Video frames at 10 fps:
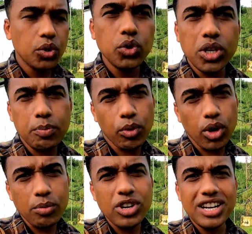শুধু কি
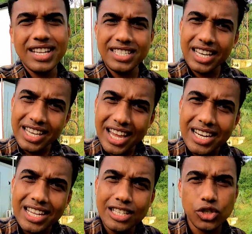পরিমাণে নিজেই এই
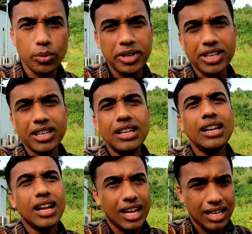নীল ছবির
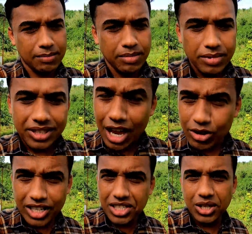
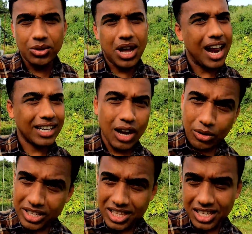তারকা ছিল আর
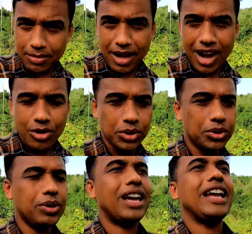কাউকে দিয়ে কি বানানো
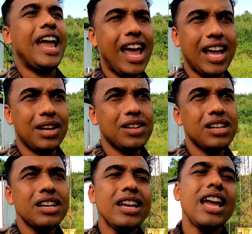হতো না হ্যাঁ
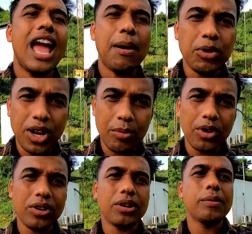এমন
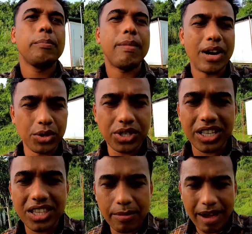এমন
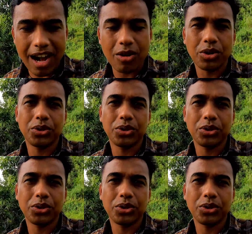মানুষকে দিয়ে বানানো